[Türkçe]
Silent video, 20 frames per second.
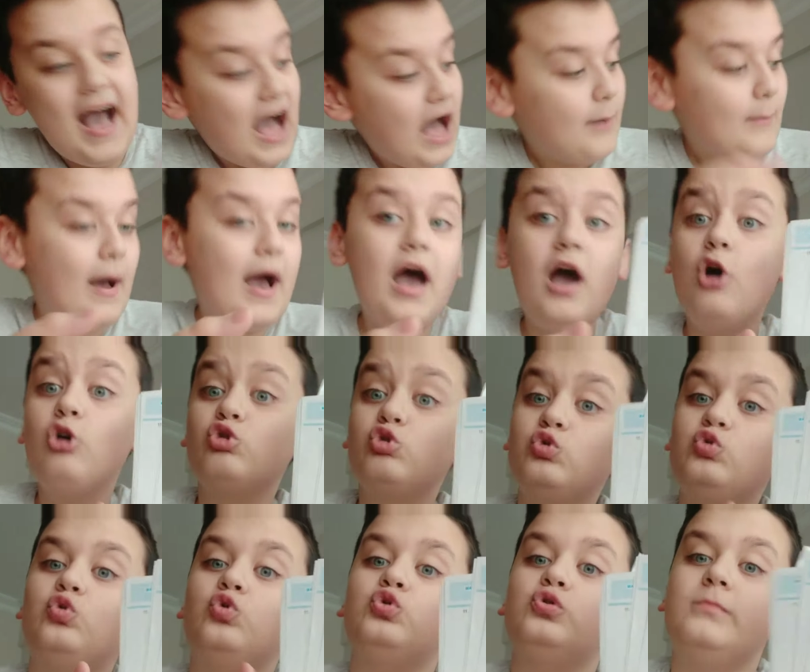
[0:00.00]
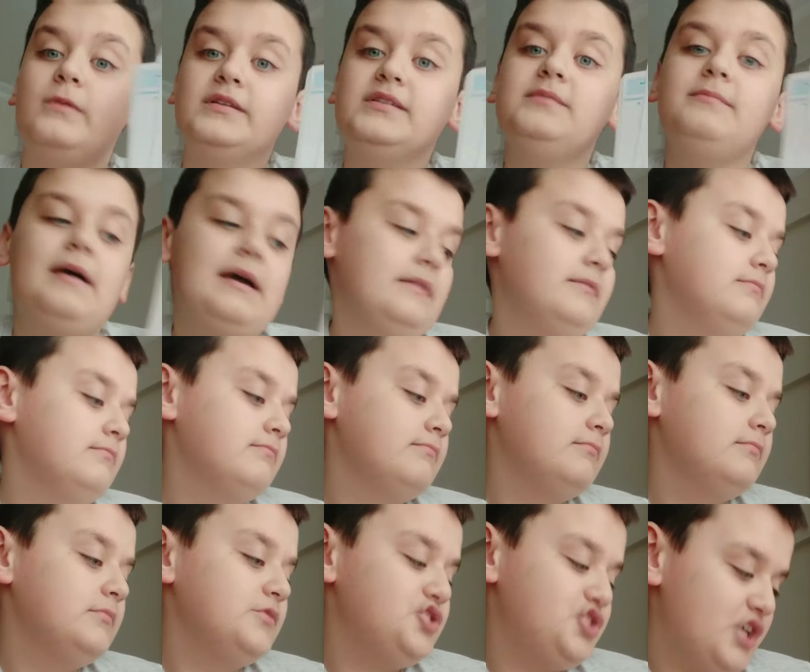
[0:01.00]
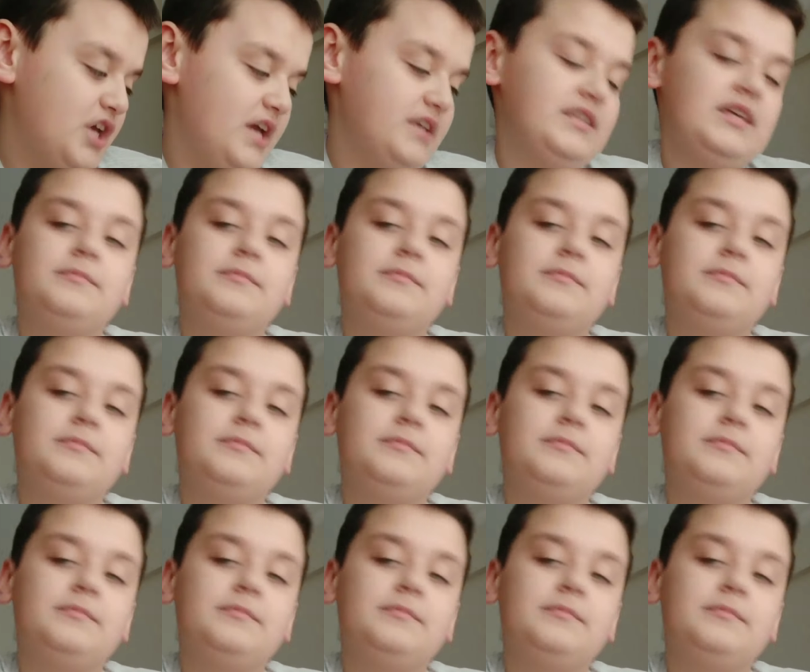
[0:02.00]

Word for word: Ama tutmadı. Ben C